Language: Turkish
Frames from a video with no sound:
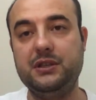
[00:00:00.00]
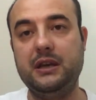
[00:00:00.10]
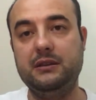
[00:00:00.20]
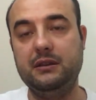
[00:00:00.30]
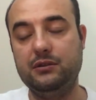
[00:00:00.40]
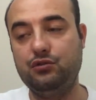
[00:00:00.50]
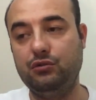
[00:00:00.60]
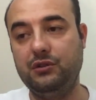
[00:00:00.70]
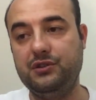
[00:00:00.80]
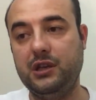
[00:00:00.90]
Kendilerine
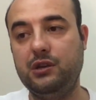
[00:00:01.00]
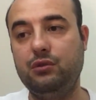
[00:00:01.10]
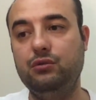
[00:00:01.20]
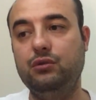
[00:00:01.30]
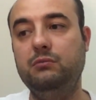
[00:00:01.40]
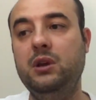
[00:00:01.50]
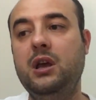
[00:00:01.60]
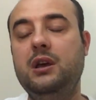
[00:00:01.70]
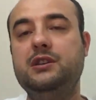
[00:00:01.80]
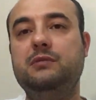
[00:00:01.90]
çok teşekkür ediyorum.
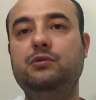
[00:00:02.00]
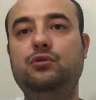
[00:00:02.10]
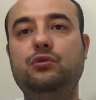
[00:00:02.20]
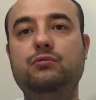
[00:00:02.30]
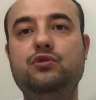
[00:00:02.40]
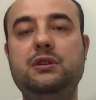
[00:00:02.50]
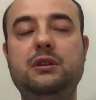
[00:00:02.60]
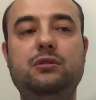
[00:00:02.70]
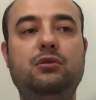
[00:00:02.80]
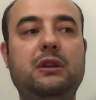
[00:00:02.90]
Şimdi günümüzde
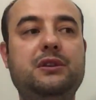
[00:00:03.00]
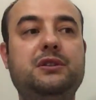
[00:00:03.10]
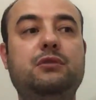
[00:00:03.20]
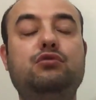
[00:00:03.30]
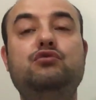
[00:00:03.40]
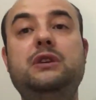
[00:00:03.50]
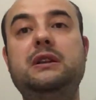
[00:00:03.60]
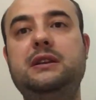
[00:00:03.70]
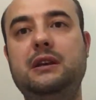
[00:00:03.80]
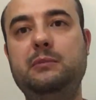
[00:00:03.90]
ne diyorlar? İşte
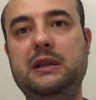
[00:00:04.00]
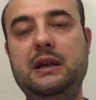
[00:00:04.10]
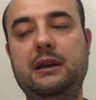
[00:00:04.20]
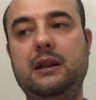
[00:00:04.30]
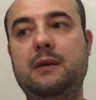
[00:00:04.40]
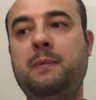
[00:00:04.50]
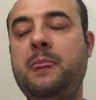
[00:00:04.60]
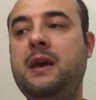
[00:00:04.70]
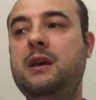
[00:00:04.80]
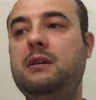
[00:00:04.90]
güncel kelimelerle
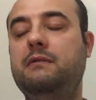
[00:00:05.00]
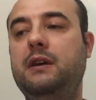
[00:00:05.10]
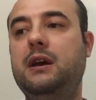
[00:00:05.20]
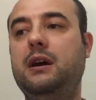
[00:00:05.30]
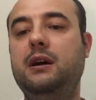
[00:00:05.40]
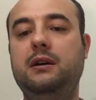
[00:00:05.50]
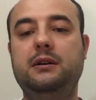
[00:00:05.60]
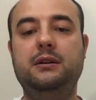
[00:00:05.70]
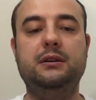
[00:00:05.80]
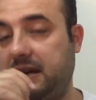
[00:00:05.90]
veya
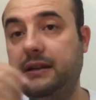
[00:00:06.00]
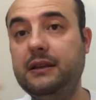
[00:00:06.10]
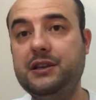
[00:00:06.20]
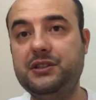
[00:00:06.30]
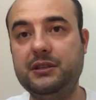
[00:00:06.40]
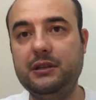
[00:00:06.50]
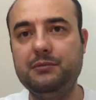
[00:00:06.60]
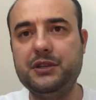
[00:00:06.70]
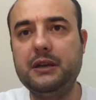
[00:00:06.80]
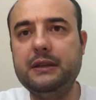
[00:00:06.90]
e,
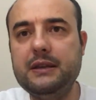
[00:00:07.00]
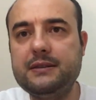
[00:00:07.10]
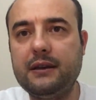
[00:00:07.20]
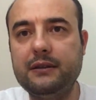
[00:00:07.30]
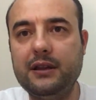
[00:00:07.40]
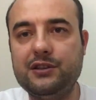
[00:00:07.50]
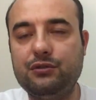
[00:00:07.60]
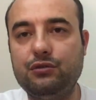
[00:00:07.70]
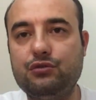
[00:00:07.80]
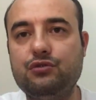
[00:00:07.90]
sadeleştirilmiş. Yani neyi
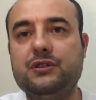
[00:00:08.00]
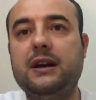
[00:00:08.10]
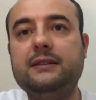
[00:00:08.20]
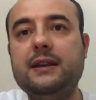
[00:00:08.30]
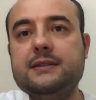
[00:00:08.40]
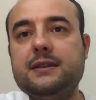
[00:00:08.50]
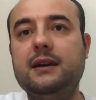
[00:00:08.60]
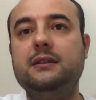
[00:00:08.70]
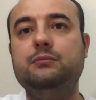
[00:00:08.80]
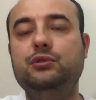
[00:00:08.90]
sadeleştiriyorsun? Zaten
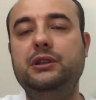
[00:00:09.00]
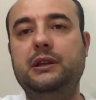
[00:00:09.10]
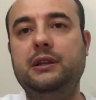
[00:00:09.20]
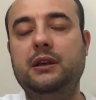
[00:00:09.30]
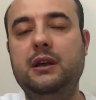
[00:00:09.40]
sade bu dil.